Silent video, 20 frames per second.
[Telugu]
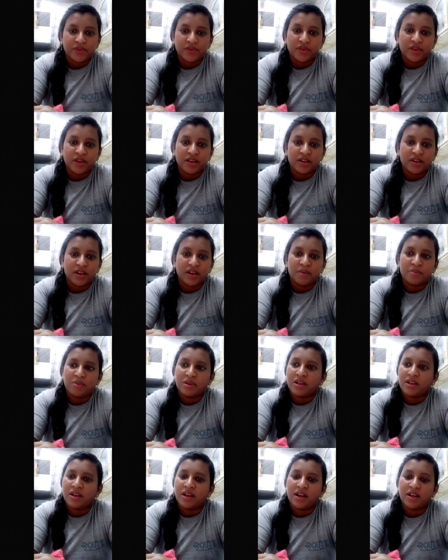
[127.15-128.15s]
ఓకే నేను
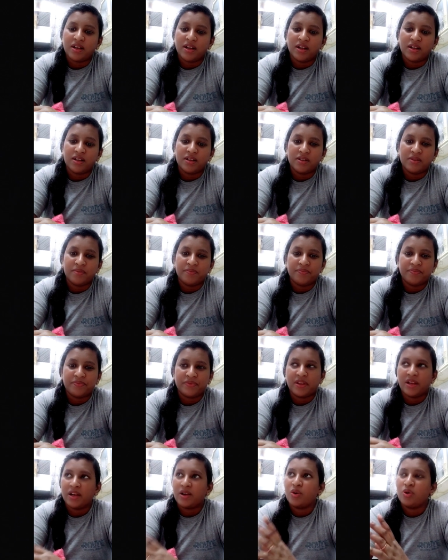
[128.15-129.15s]
మీలాగా
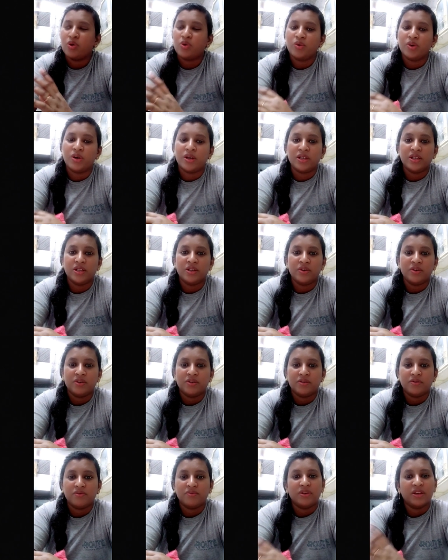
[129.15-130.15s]
ఎక్కడో ఉండి
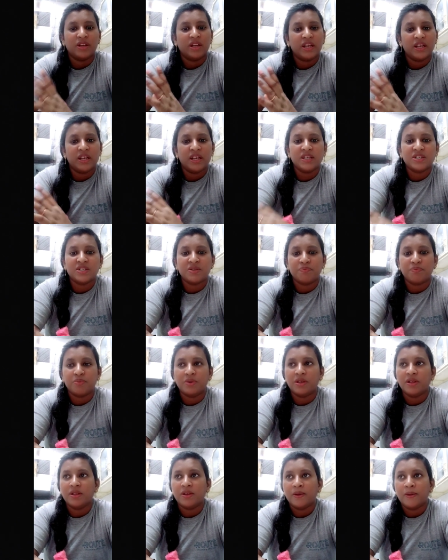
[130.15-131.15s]
వేరే ఏరియా
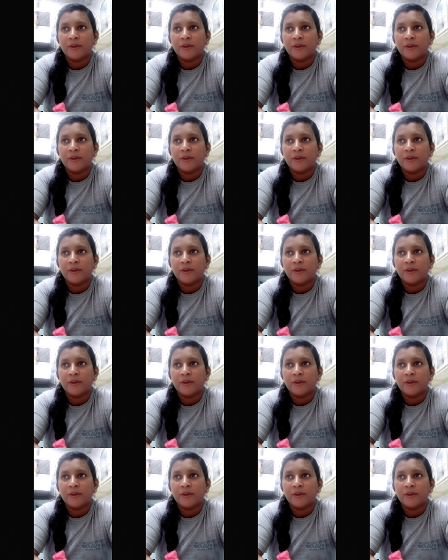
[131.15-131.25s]
చెప్పి